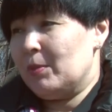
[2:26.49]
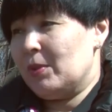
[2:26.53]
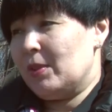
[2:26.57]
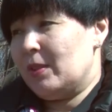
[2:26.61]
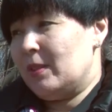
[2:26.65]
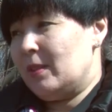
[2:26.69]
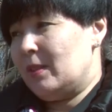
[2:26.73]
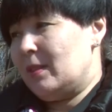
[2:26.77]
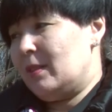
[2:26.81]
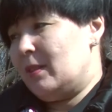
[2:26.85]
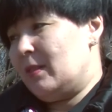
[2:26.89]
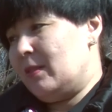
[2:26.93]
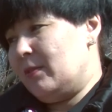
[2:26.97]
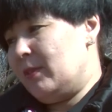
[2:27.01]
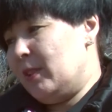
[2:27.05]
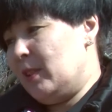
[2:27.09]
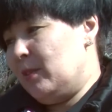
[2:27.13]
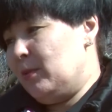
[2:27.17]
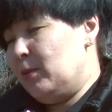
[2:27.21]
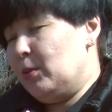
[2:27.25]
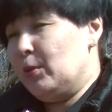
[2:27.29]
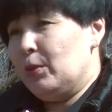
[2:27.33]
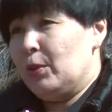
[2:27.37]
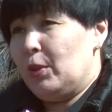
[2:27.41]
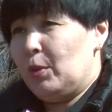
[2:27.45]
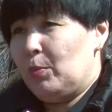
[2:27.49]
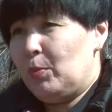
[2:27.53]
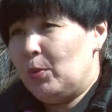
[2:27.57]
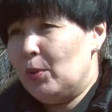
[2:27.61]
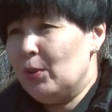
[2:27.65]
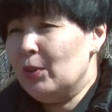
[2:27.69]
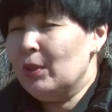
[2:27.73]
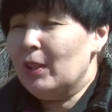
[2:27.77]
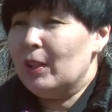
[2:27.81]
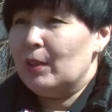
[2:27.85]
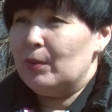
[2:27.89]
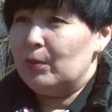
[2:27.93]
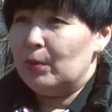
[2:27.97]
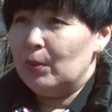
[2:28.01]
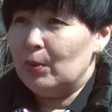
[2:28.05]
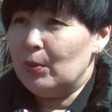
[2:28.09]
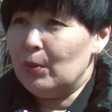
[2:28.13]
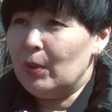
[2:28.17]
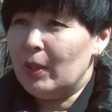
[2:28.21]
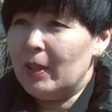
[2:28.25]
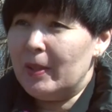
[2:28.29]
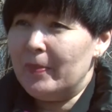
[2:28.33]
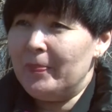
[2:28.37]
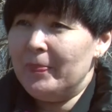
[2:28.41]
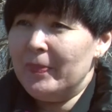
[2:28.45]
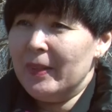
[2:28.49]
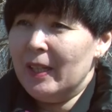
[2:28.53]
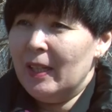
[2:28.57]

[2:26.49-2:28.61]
своего ребенка, внука,